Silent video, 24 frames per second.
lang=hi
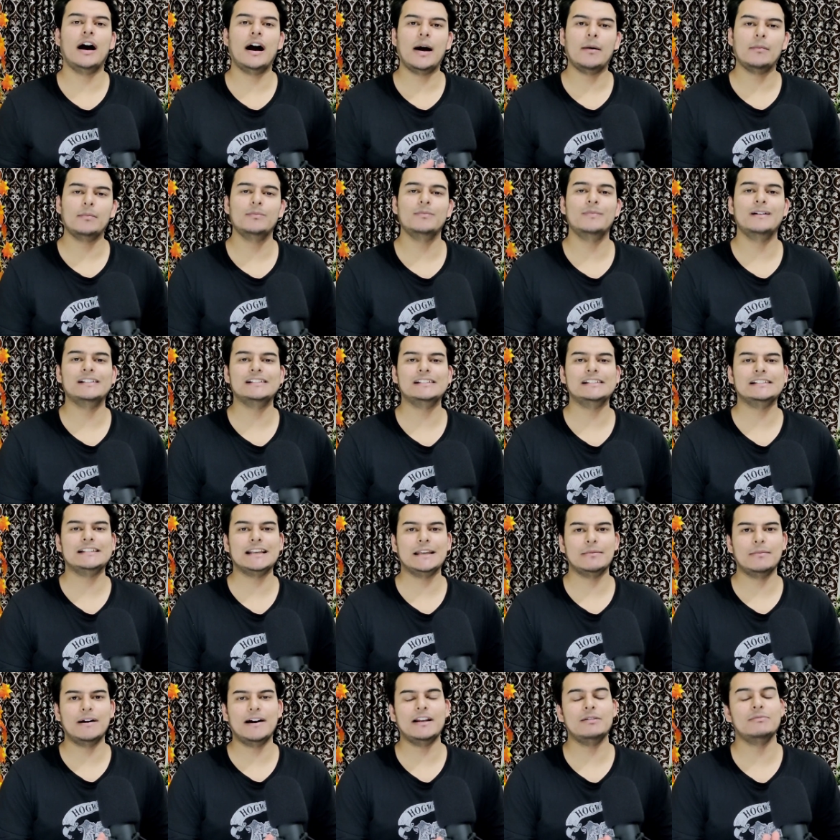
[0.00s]
आप बस
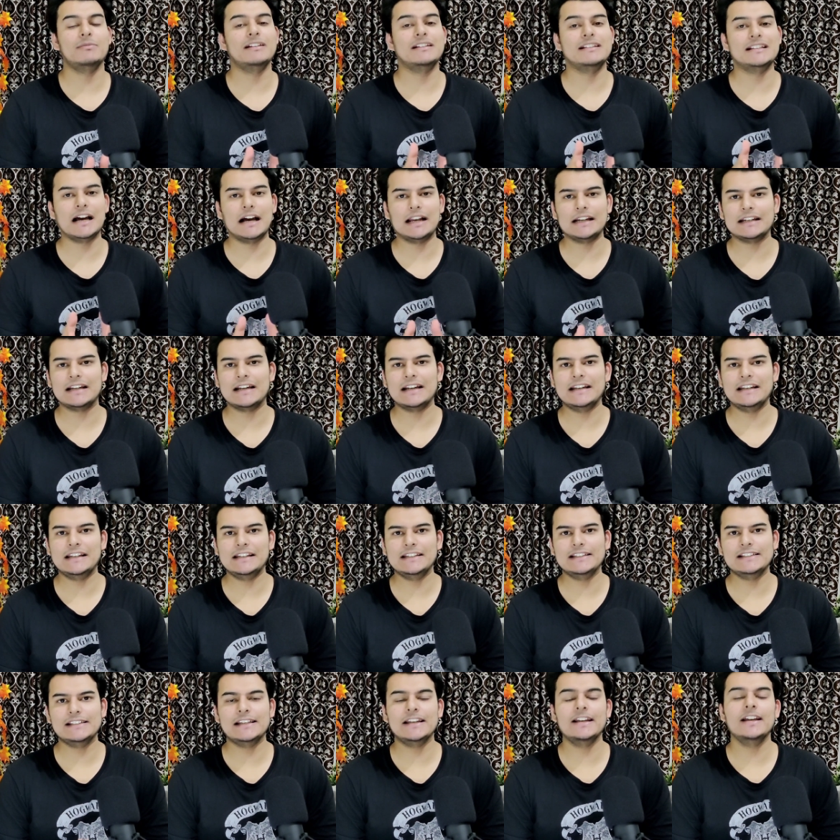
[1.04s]
इसके बारे में जानकारी
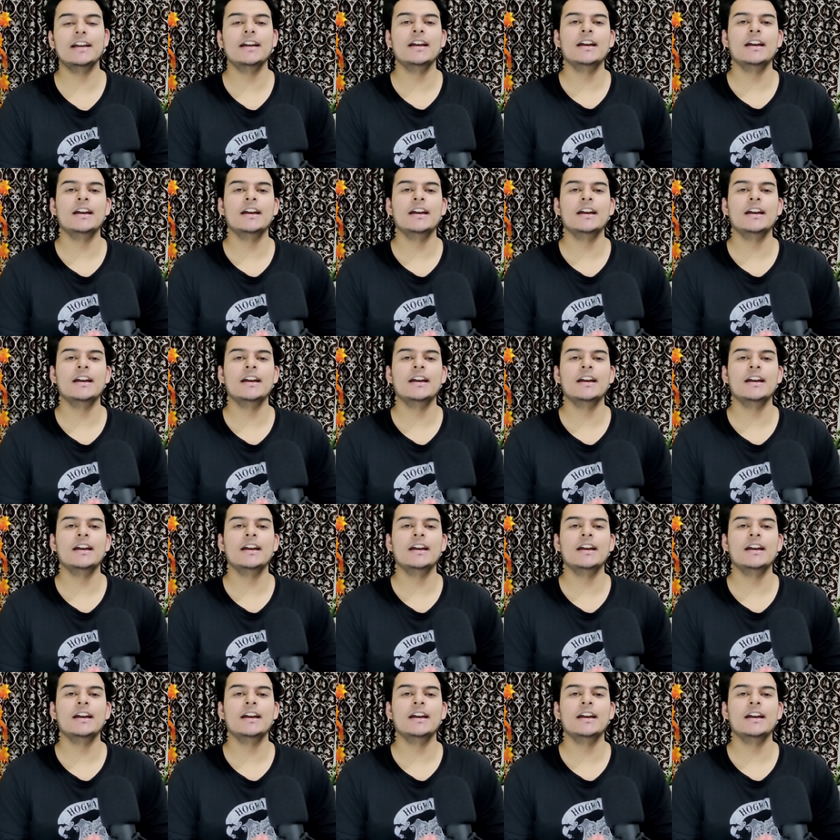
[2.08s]
लीजिए